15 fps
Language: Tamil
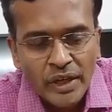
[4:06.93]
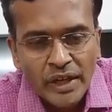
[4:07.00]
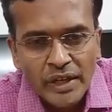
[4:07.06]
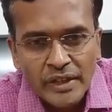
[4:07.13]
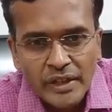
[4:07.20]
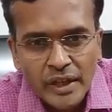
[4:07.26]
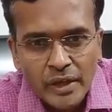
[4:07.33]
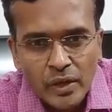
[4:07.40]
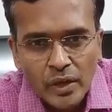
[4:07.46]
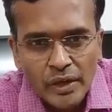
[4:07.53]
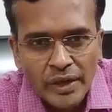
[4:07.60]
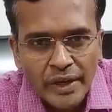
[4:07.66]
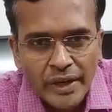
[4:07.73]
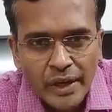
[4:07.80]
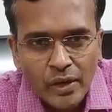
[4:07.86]
இந்த
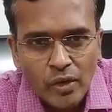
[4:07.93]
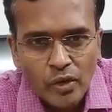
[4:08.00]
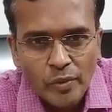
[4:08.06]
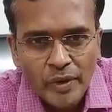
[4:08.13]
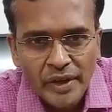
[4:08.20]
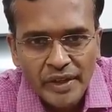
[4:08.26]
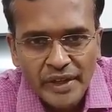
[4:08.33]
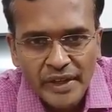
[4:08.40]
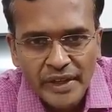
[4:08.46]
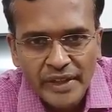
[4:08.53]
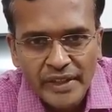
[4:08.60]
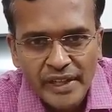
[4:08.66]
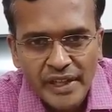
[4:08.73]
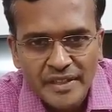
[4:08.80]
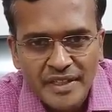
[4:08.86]
நீடில் லோட் பண்ணுக்கு
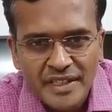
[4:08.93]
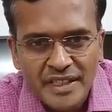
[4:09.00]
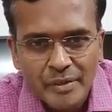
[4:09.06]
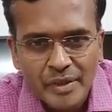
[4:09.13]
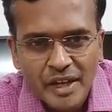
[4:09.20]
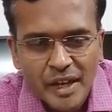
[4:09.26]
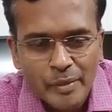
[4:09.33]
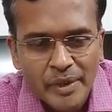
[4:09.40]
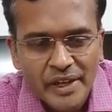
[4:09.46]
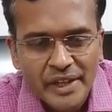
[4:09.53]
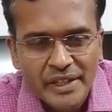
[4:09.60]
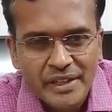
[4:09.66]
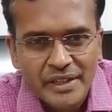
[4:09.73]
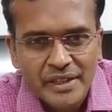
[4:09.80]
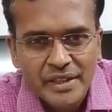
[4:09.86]
இதில் சிஸ்டம் என்னென்னா இப்படி
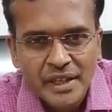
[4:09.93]
இழுத்து